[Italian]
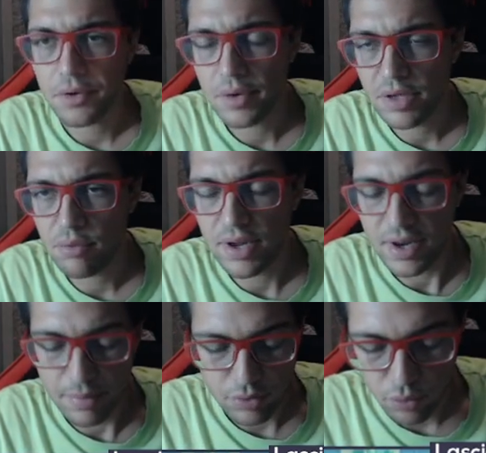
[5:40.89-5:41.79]
Quindi lui ha
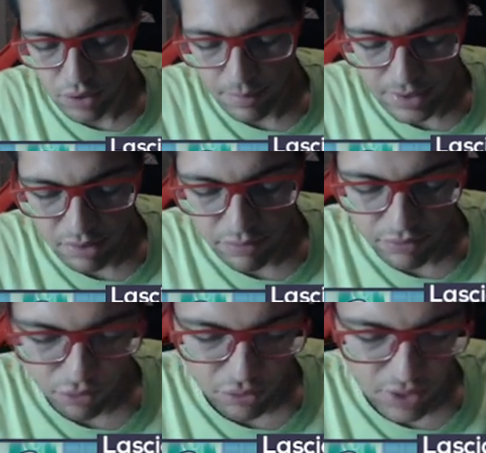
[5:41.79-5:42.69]
l'armatura, ma il
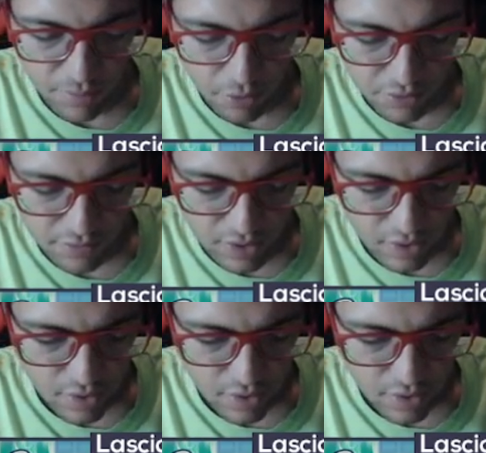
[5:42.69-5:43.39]
difensore non ha la mossa.